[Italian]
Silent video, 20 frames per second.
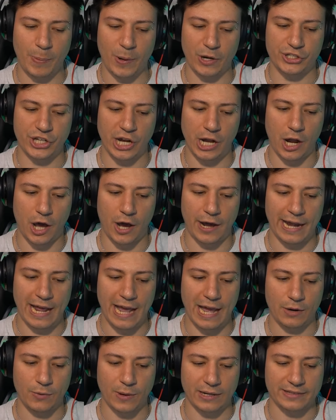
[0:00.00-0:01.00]
fa il
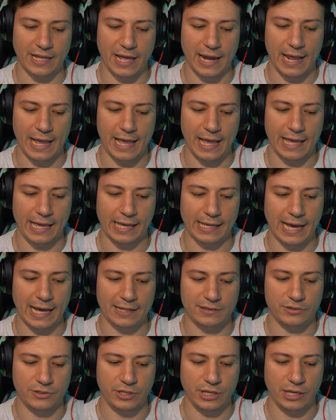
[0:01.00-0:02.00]
porcellone a eh, guardare i
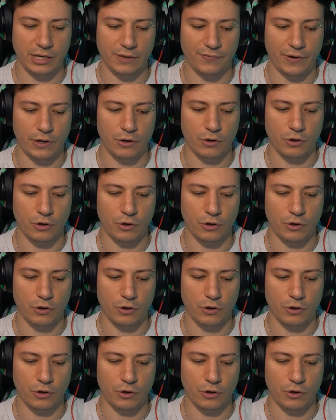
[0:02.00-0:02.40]
gatti che